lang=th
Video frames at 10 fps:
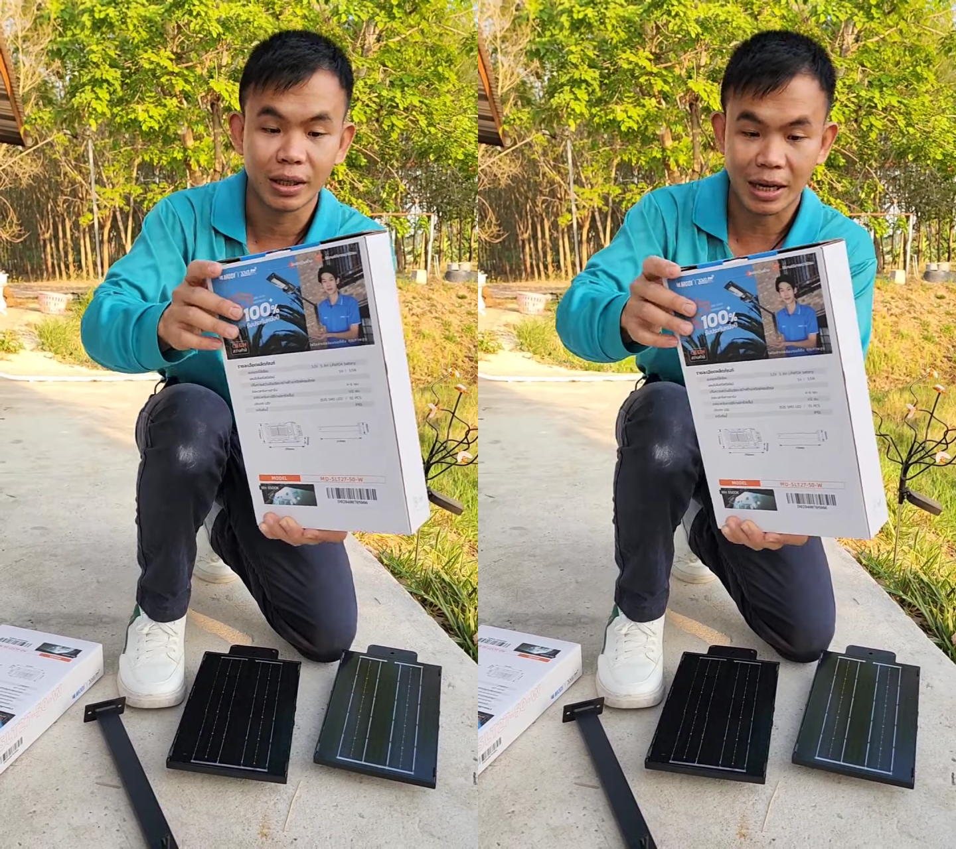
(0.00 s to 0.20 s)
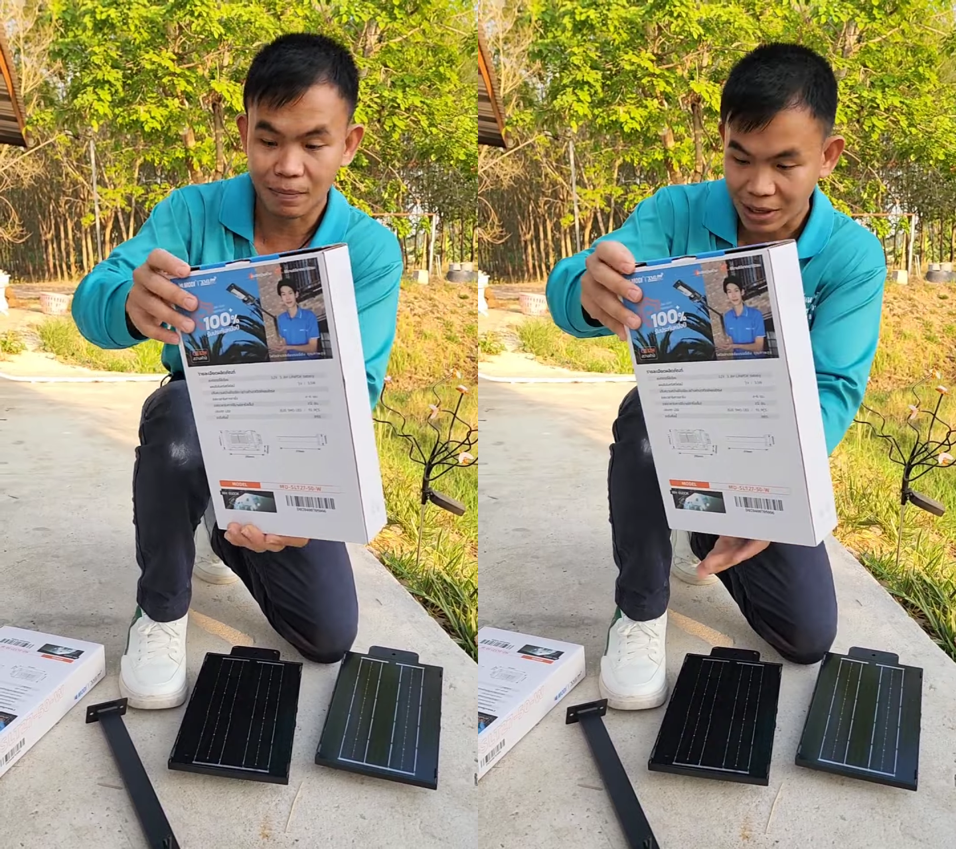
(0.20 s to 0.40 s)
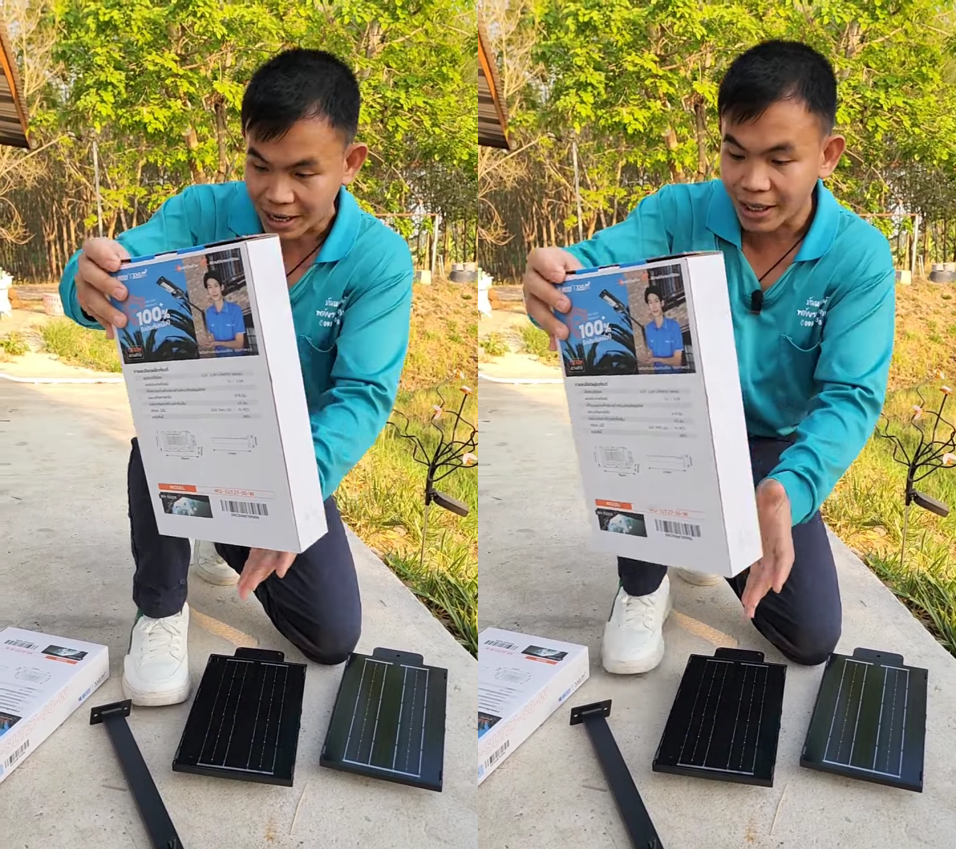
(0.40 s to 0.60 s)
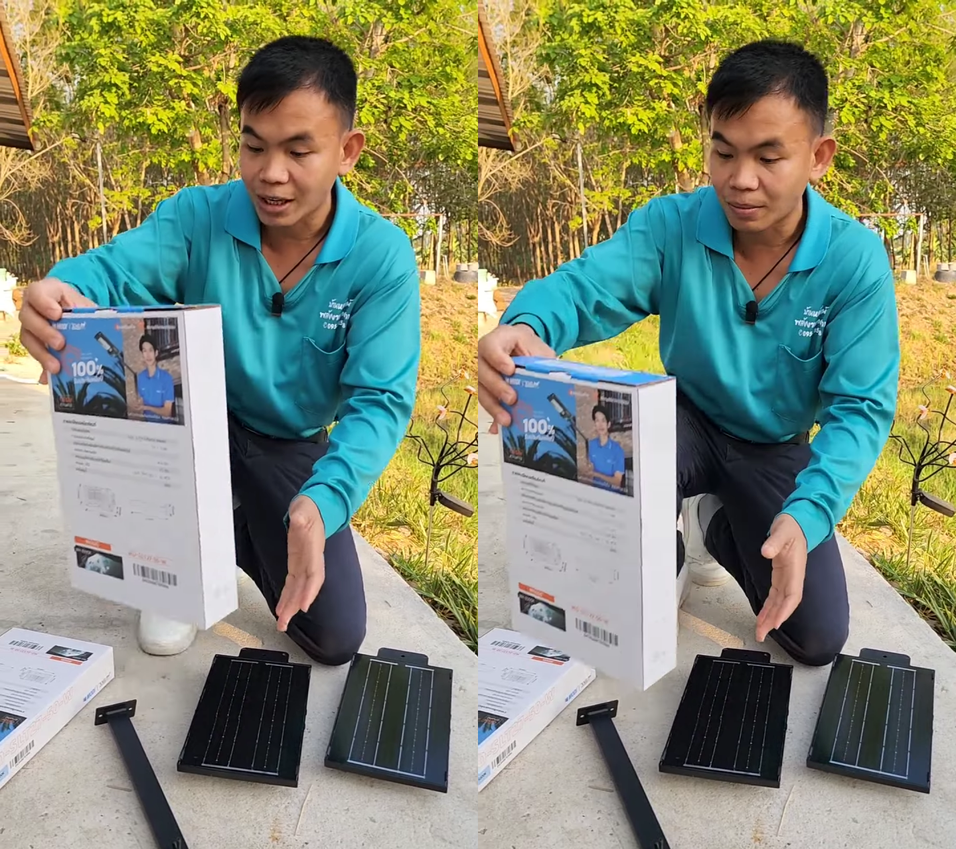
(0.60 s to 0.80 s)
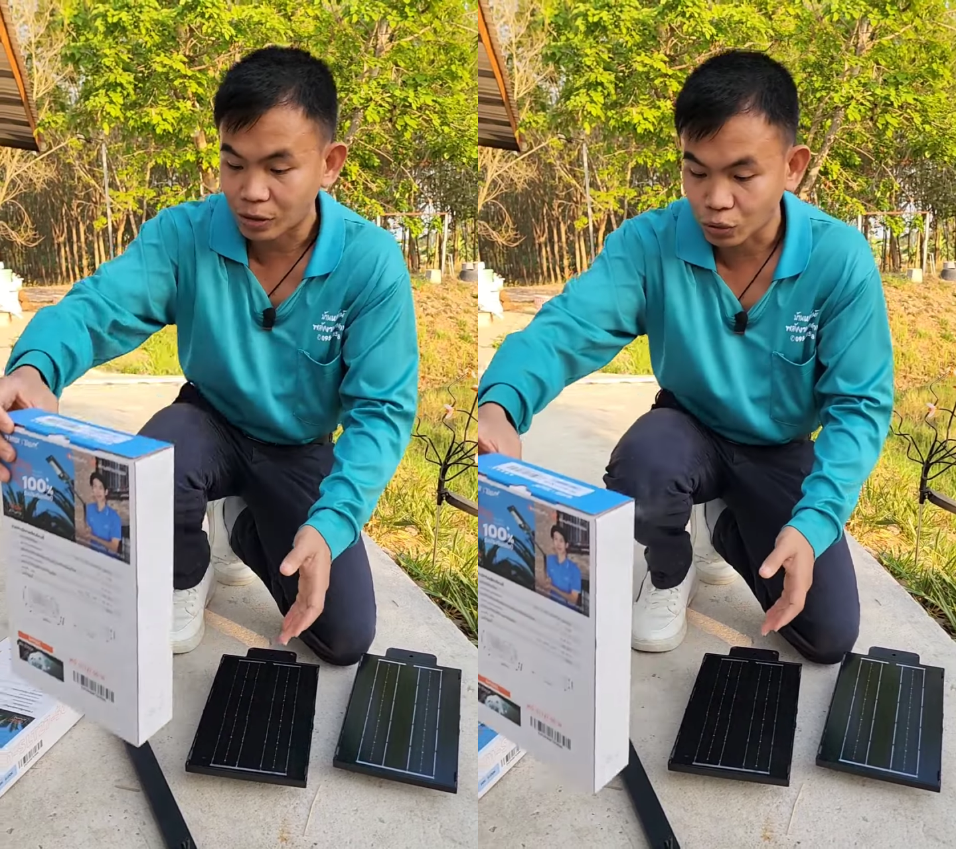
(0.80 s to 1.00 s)
นะครับร้าน เอ็กซ์
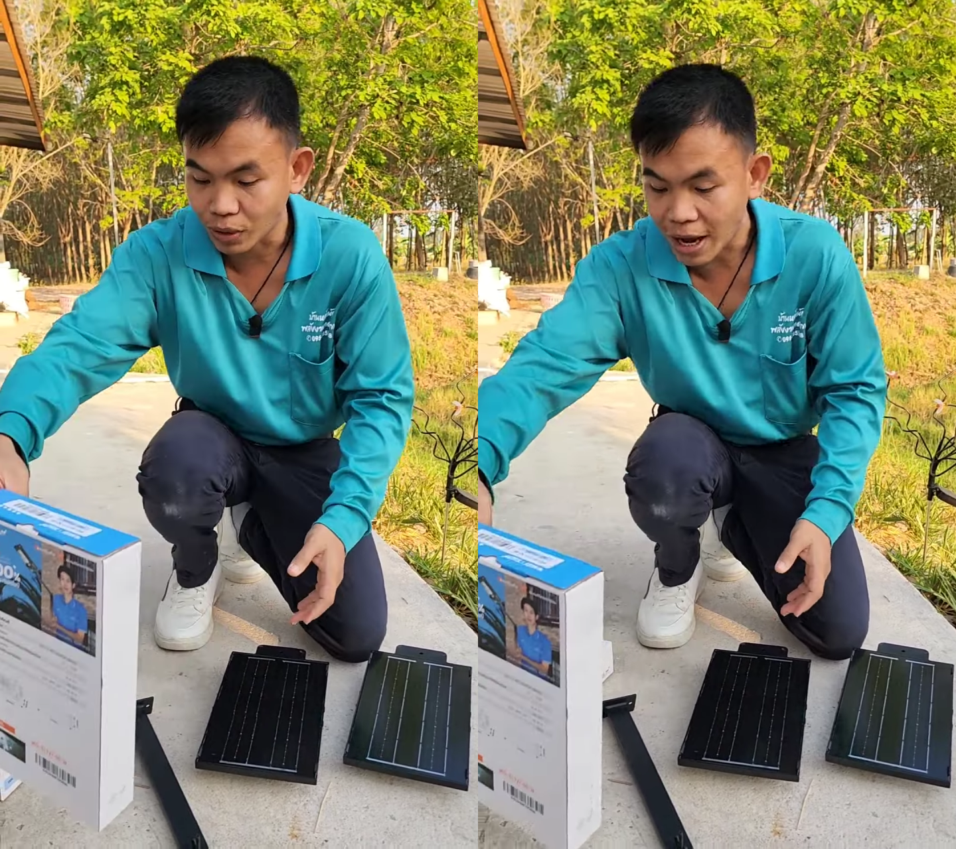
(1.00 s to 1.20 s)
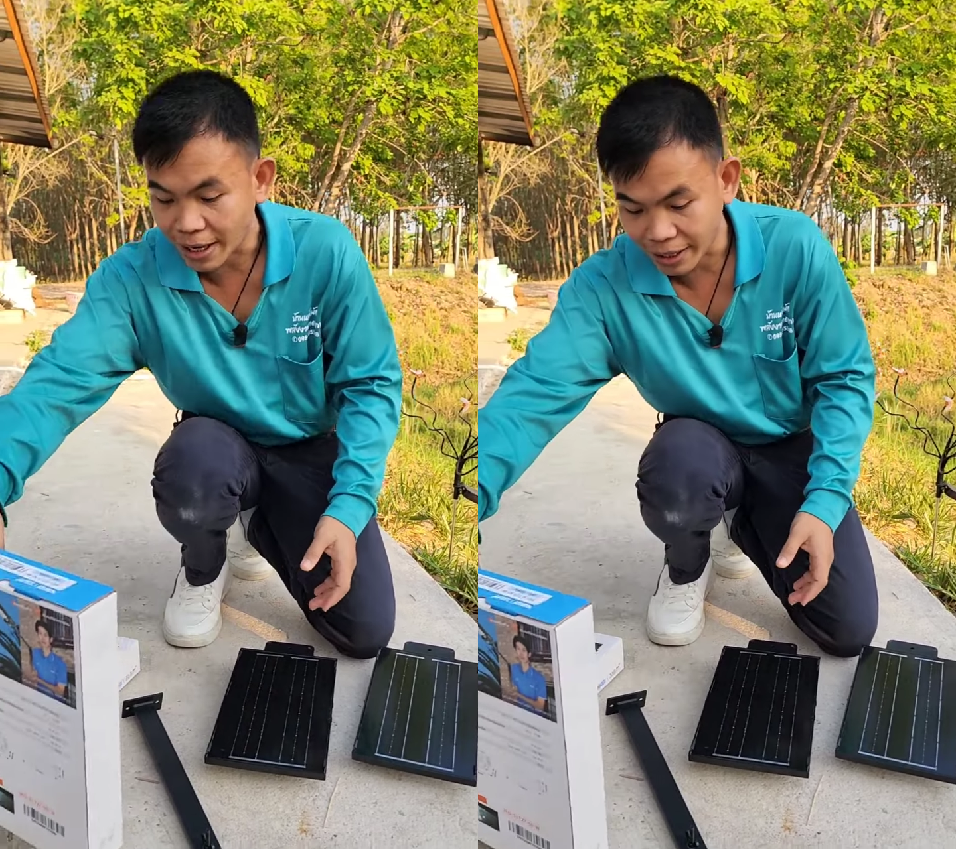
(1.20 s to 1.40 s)
เอ็ม แอล Solar